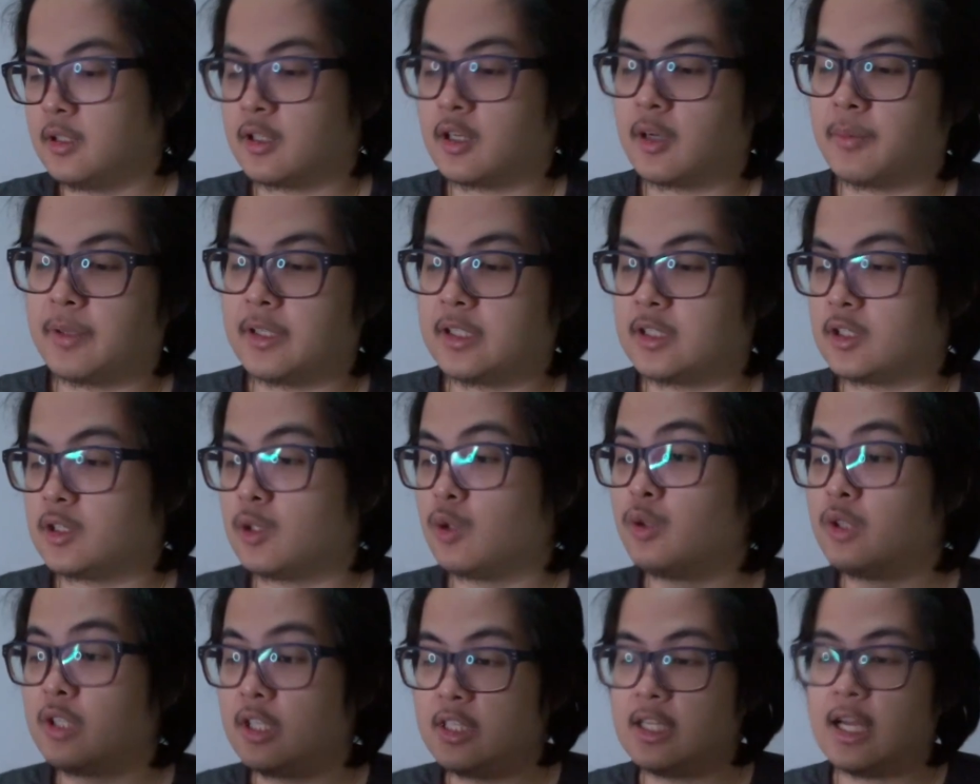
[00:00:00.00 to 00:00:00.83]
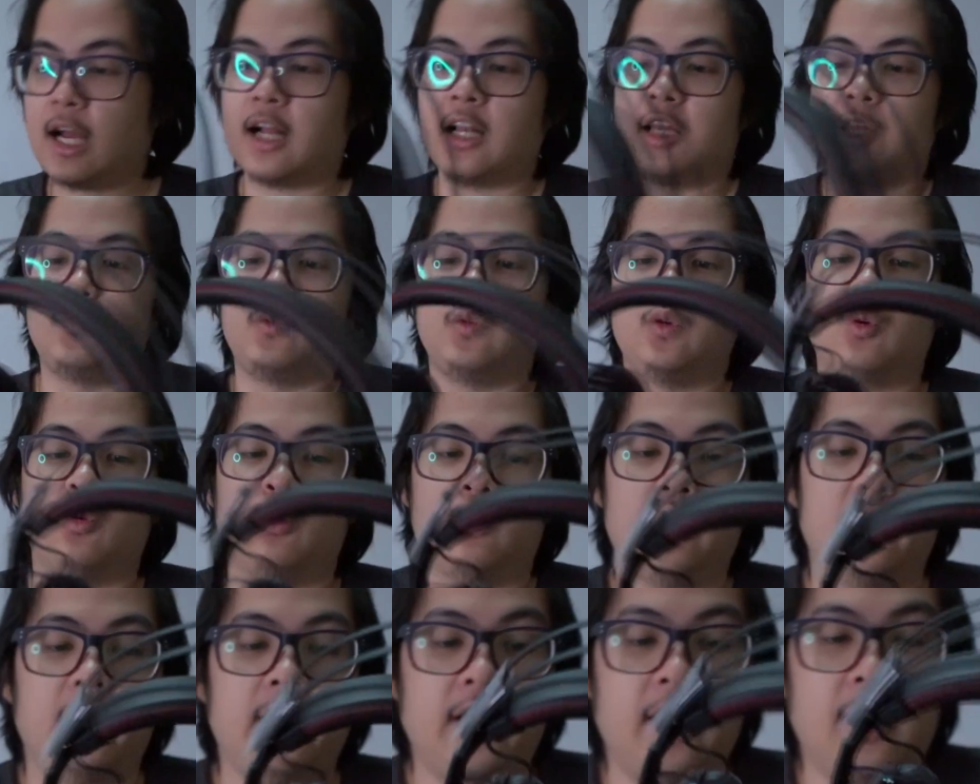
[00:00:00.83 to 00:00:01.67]
ก็เป็นรุ่นที่อยากรีวิว
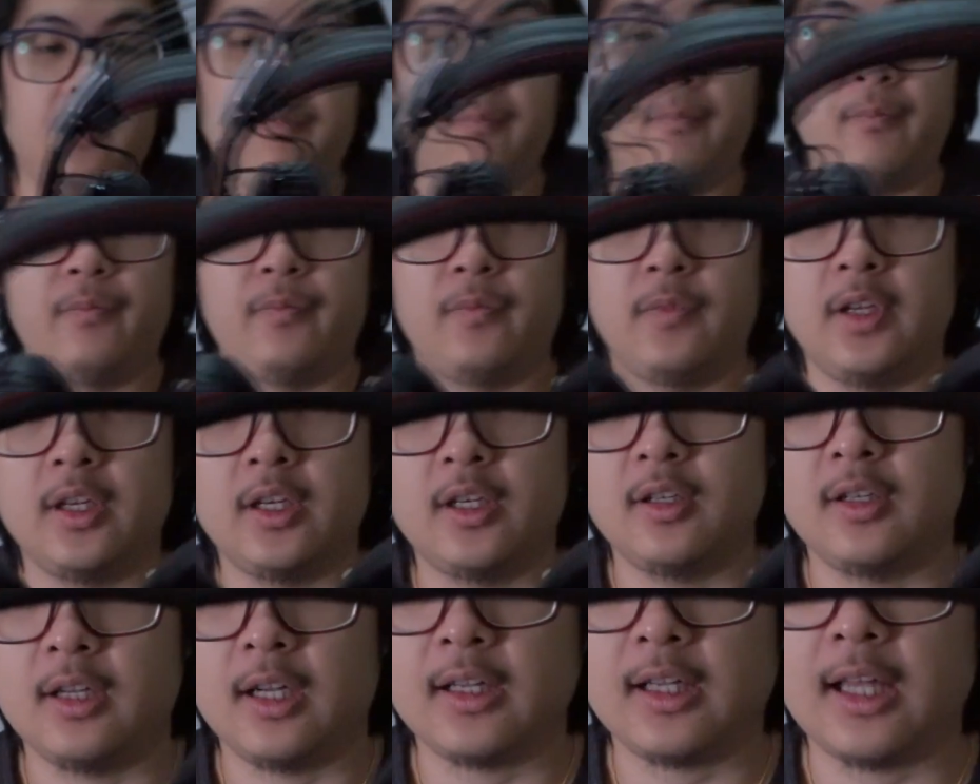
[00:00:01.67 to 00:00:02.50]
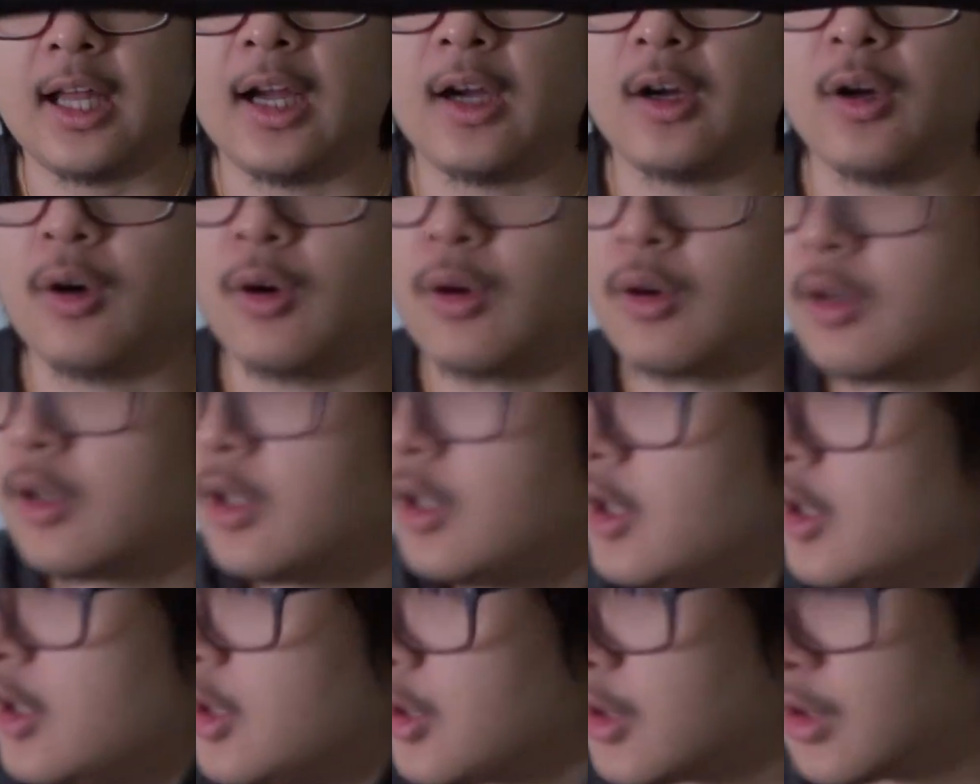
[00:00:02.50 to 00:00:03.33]
นะครับ นี่คือหน้าตาของ
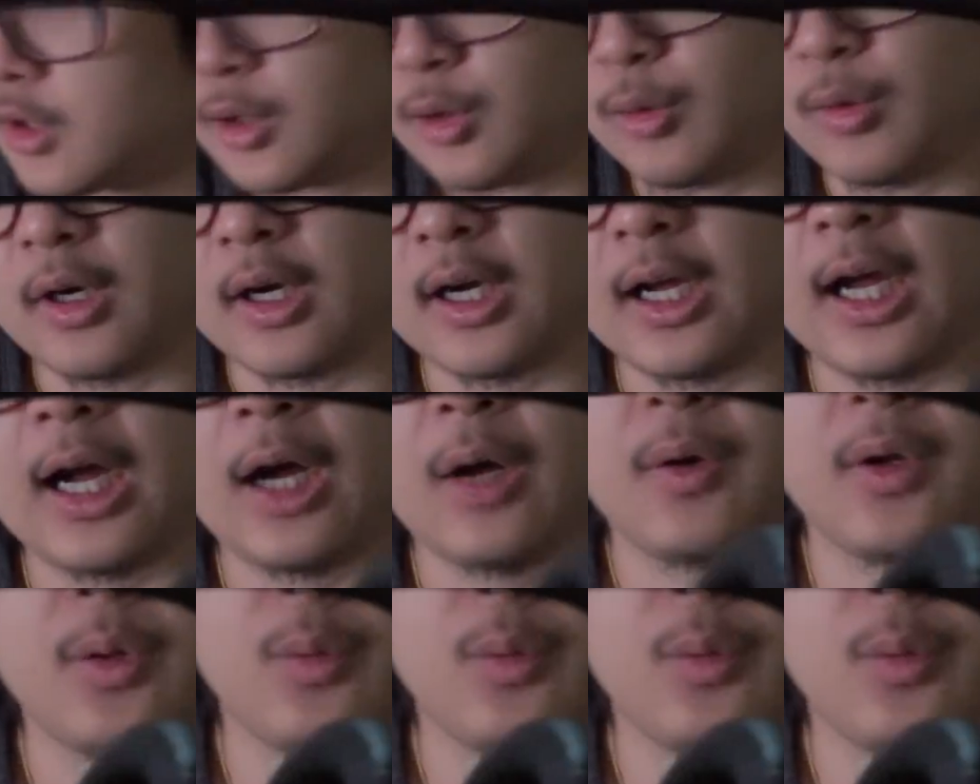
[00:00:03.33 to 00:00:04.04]
ตัวคาว